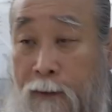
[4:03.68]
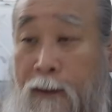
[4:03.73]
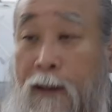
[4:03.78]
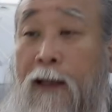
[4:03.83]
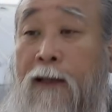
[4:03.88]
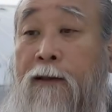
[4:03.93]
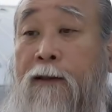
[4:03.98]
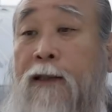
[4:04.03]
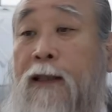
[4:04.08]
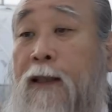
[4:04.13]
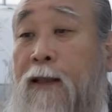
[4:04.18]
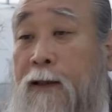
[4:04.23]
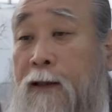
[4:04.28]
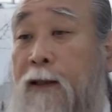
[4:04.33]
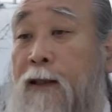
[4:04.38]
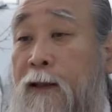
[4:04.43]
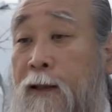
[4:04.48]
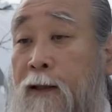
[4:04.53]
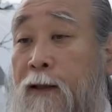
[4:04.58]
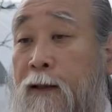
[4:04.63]
거라는 얘기죠.
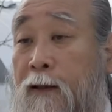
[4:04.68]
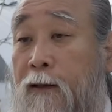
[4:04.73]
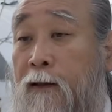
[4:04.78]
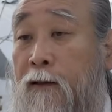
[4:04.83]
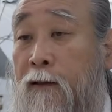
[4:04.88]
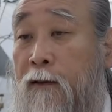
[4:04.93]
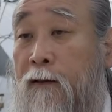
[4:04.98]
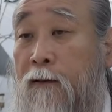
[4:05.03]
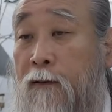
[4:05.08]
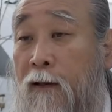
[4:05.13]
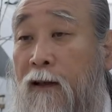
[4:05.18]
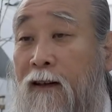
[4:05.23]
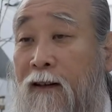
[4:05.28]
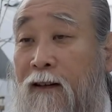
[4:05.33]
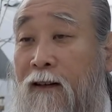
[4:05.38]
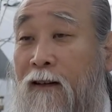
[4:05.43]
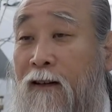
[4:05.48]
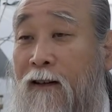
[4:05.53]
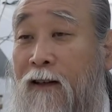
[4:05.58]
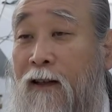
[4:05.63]

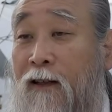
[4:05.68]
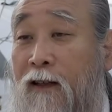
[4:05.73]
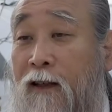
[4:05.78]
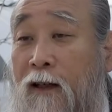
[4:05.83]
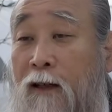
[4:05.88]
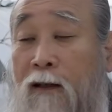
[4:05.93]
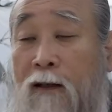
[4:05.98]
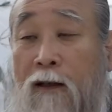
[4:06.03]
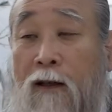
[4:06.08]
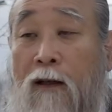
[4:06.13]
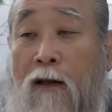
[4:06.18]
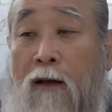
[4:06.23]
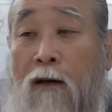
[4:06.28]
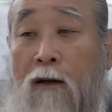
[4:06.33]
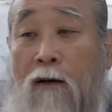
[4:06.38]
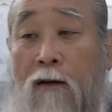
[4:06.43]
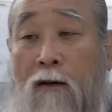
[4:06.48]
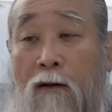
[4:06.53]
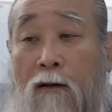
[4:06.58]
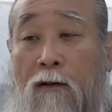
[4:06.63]
어, 그러니까
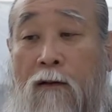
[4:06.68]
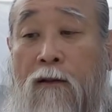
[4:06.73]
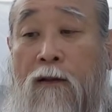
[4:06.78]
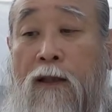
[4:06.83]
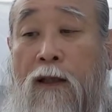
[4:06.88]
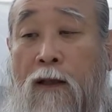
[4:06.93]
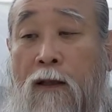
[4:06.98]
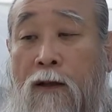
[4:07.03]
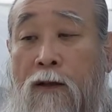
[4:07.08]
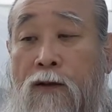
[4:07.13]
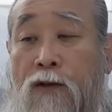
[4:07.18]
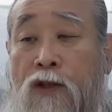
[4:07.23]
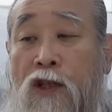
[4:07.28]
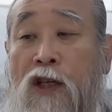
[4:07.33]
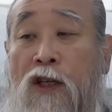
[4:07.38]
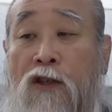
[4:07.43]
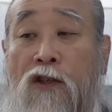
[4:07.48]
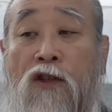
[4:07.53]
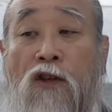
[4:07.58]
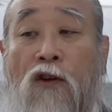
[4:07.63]
어, 이제
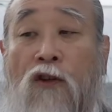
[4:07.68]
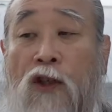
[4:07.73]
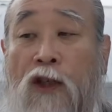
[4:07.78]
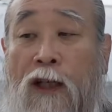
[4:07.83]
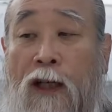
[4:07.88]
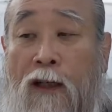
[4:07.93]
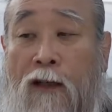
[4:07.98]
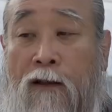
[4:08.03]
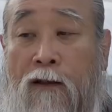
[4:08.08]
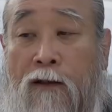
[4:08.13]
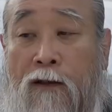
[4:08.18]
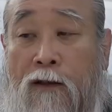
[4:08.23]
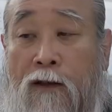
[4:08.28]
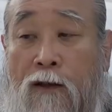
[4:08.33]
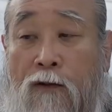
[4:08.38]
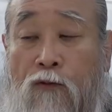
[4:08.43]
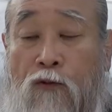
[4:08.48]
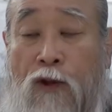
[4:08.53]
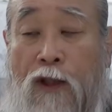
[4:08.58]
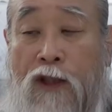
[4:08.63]
신격이라는
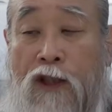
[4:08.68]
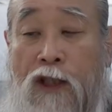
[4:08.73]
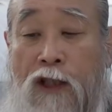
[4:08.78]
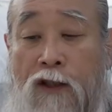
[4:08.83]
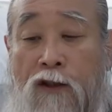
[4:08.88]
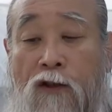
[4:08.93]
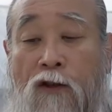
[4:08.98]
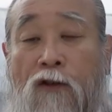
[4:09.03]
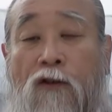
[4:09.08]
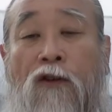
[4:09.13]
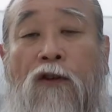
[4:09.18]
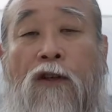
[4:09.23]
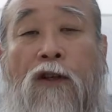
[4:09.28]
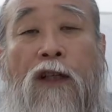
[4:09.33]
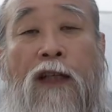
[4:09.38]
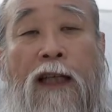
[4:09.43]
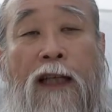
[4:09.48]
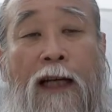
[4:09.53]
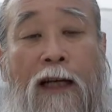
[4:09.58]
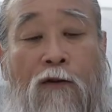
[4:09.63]
것을 우리가
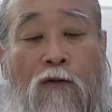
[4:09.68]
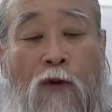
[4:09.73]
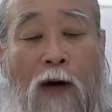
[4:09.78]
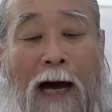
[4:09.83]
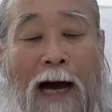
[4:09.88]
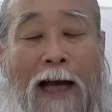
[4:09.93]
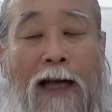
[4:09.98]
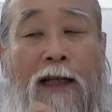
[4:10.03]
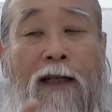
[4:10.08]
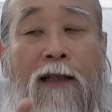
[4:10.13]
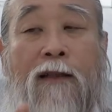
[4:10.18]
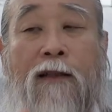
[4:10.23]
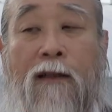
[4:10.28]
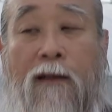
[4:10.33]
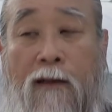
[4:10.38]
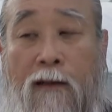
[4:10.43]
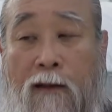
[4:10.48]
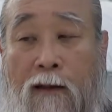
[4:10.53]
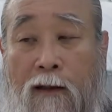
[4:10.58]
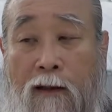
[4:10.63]
신격이라고 하는
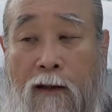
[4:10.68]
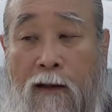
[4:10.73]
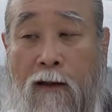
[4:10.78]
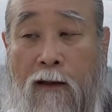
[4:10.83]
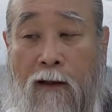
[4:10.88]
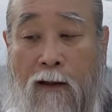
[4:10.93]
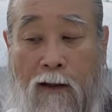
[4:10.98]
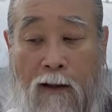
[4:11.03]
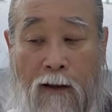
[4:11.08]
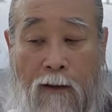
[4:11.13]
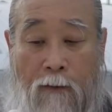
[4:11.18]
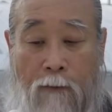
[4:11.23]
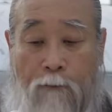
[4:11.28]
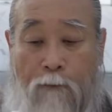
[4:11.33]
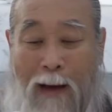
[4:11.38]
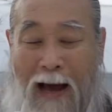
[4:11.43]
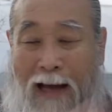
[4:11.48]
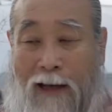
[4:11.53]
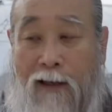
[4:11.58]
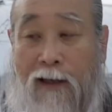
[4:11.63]
거를
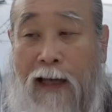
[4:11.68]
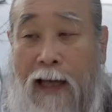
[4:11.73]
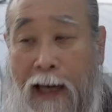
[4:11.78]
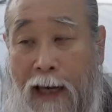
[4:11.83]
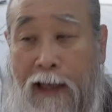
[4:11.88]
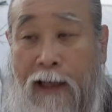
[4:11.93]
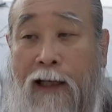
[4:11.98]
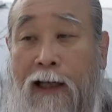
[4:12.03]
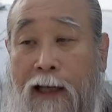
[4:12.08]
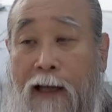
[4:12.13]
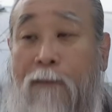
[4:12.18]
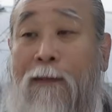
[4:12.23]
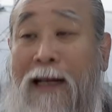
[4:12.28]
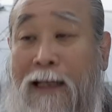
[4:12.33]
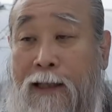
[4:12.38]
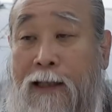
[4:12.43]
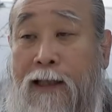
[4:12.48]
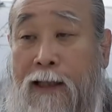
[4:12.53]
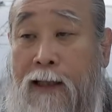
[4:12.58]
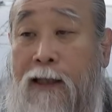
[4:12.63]
바르게 하는 게
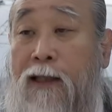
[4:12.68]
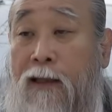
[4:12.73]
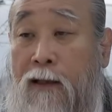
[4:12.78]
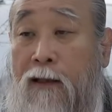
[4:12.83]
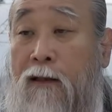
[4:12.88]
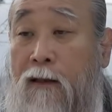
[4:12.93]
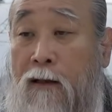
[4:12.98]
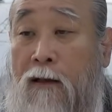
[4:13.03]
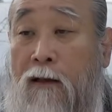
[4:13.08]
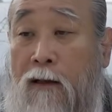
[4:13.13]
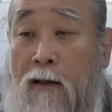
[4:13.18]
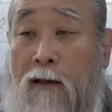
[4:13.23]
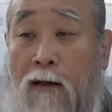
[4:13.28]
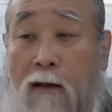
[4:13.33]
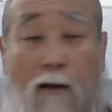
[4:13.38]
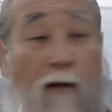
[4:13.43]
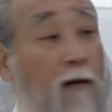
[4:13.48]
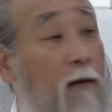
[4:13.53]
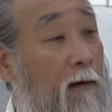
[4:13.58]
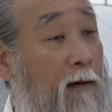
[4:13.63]
맞지.
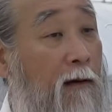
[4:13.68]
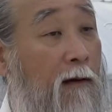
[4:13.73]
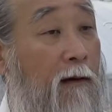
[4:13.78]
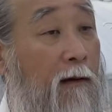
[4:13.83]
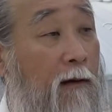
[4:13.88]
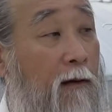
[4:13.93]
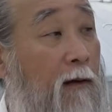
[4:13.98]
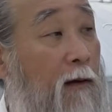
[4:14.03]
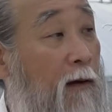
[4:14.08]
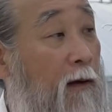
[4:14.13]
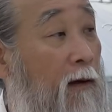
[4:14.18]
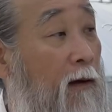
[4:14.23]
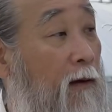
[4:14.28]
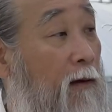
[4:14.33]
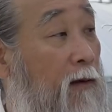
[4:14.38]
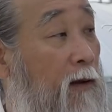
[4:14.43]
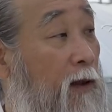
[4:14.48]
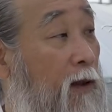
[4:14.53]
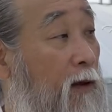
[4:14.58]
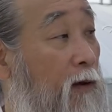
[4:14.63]
어, 어
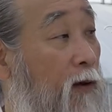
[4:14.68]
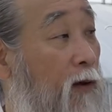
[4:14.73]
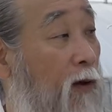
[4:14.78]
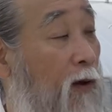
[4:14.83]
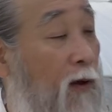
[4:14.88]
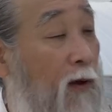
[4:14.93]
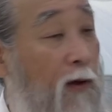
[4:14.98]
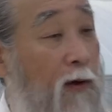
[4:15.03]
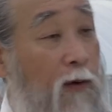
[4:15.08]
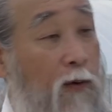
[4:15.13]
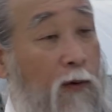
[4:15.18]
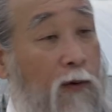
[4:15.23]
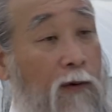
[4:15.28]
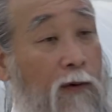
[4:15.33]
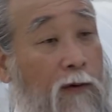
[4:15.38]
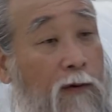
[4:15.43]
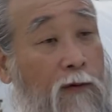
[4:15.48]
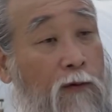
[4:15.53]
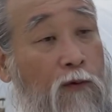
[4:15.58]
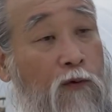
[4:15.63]
그렇게 그러니까
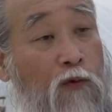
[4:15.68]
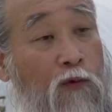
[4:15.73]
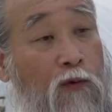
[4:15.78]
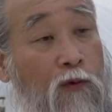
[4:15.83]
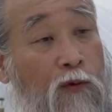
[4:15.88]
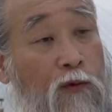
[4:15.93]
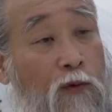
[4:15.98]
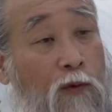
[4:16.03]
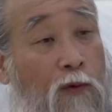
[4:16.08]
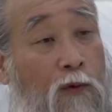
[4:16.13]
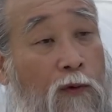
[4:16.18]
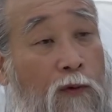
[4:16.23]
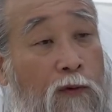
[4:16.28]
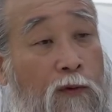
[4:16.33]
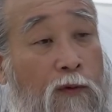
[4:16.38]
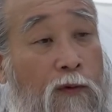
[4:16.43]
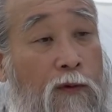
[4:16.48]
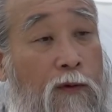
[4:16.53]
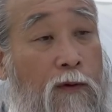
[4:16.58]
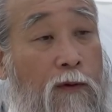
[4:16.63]
누구도
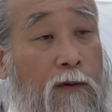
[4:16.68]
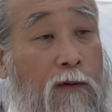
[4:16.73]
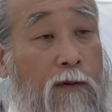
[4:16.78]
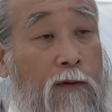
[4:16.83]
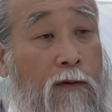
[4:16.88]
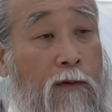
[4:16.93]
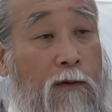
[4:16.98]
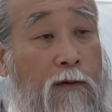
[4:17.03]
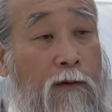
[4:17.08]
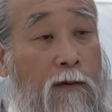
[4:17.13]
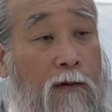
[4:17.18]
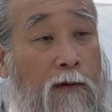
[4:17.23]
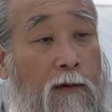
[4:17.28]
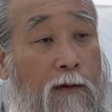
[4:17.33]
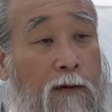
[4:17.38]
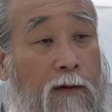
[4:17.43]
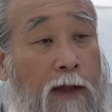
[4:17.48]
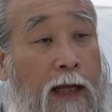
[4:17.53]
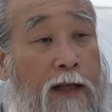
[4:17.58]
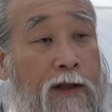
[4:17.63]

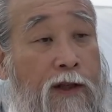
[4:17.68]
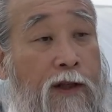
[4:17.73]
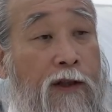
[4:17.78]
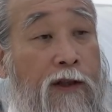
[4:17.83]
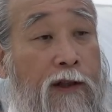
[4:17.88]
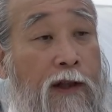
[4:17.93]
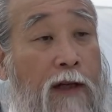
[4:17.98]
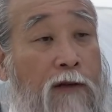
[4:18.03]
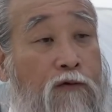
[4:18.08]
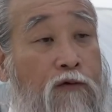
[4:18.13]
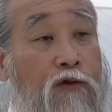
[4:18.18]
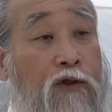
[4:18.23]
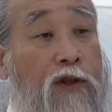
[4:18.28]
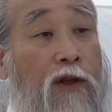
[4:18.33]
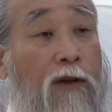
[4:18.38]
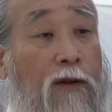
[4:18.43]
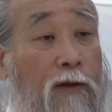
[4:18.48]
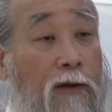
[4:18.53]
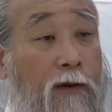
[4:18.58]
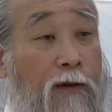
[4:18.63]
그내 신이 될 수
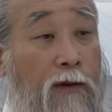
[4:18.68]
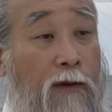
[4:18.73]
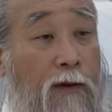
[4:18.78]
있어요.